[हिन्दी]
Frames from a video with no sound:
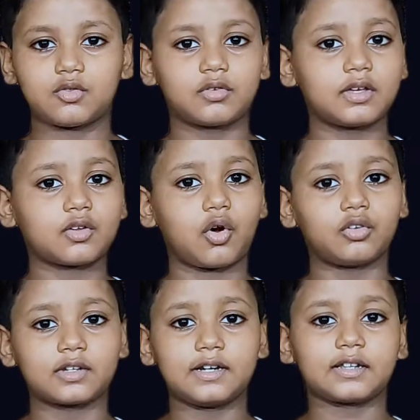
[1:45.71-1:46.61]
जो कि
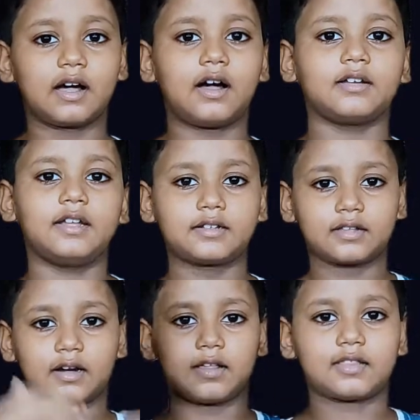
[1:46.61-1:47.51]
कॉन्टिनेंट का
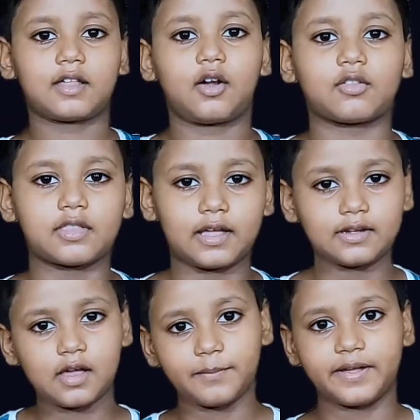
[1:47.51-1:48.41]
अधिकतर हिस्सा
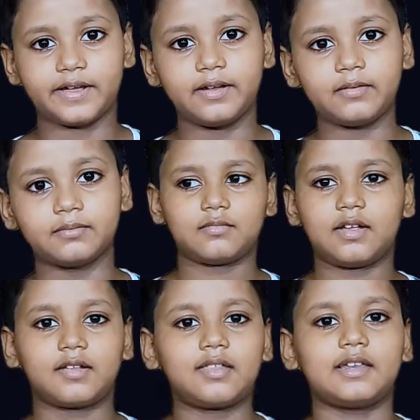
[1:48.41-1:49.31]
ऑस्ट्रेलिया में है
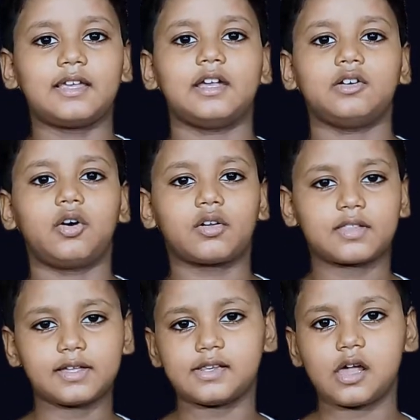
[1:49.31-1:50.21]
इसलिए
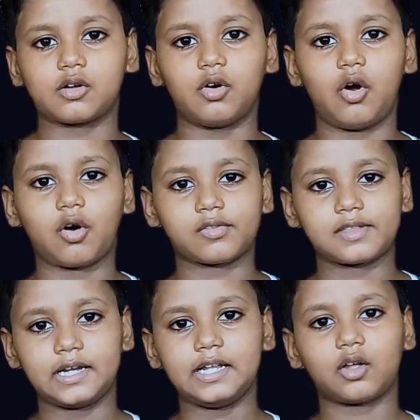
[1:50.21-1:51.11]
ओशिनिया को
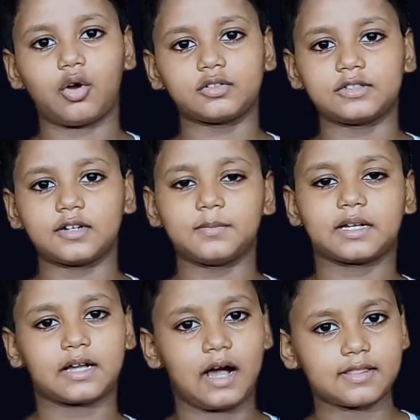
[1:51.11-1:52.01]
ऑस्ट्रेलिया कॉन्टिनेंट भी
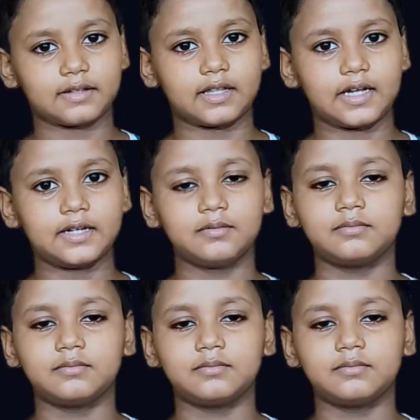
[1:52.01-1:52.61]
कहा जाता है